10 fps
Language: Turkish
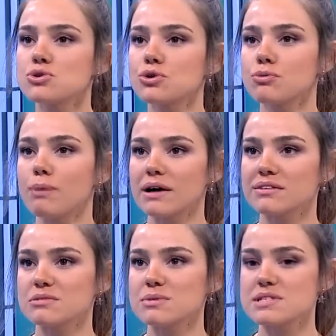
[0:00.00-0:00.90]
Çünkü
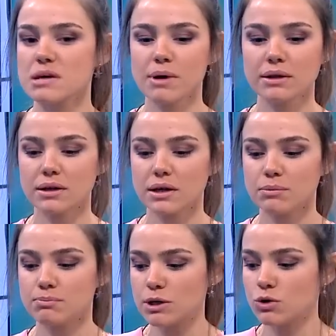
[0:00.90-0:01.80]
baktığımız zaman
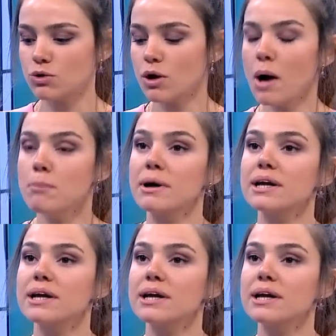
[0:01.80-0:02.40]
e, bir gün